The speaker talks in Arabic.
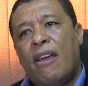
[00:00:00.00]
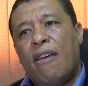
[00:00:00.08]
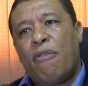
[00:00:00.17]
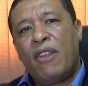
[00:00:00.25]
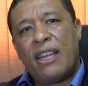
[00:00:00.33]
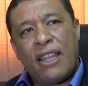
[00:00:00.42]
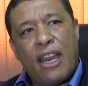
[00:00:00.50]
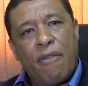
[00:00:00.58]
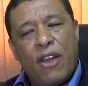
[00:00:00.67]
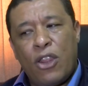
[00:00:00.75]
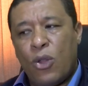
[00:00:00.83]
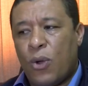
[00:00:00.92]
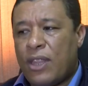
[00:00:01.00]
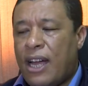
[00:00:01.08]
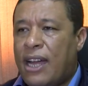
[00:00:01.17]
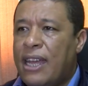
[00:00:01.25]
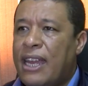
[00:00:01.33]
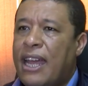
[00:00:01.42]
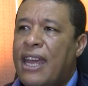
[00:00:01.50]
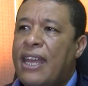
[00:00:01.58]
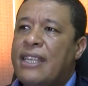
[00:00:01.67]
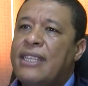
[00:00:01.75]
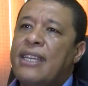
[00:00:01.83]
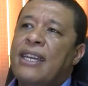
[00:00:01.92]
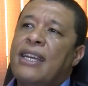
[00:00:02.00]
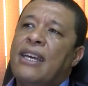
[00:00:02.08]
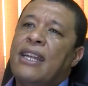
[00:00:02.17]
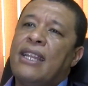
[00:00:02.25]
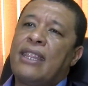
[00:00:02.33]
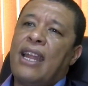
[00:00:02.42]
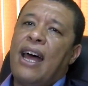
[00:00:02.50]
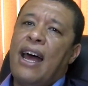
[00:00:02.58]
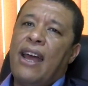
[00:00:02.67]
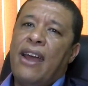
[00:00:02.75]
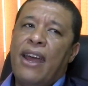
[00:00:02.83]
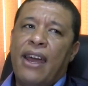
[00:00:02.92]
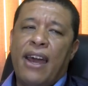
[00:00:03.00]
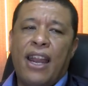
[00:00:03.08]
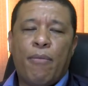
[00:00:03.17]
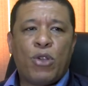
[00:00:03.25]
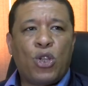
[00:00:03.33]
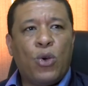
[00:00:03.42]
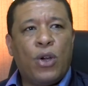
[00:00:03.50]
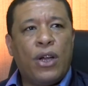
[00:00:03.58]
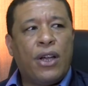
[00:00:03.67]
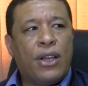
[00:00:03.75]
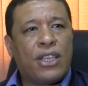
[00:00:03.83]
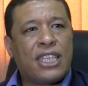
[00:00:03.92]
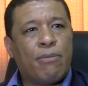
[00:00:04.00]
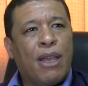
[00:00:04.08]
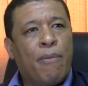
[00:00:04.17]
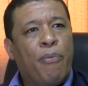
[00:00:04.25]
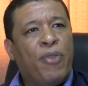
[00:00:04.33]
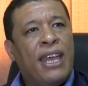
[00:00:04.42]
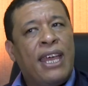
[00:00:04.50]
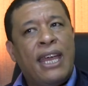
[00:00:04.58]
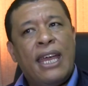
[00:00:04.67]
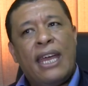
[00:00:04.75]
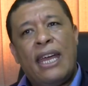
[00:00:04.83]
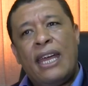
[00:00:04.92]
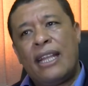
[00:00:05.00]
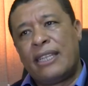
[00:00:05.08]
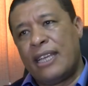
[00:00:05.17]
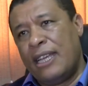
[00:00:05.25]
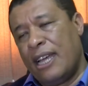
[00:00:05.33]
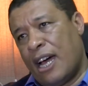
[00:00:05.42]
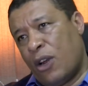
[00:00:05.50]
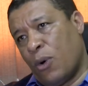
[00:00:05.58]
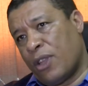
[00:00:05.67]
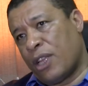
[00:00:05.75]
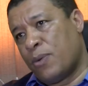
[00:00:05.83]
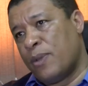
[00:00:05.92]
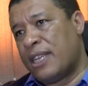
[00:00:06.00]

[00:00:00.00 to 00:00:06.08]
في النظر في هذه النقطة لغاية الاطلاع على مشروع تصميم التهيئه نقطه